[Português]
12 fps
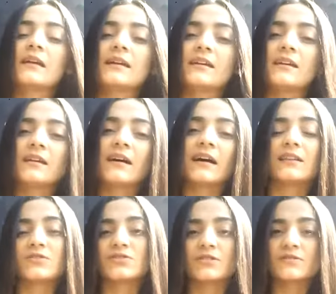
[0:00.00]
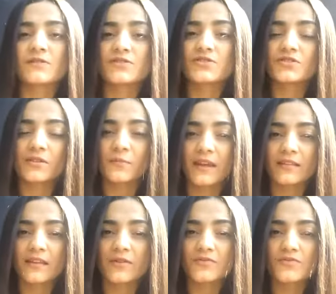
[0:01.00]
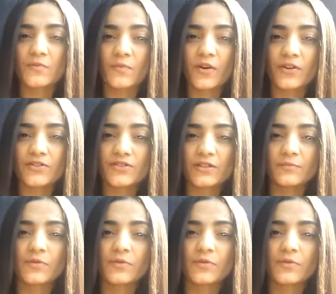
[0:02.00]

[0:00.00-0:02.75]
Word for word: É, além disso, a gente também tem o suporte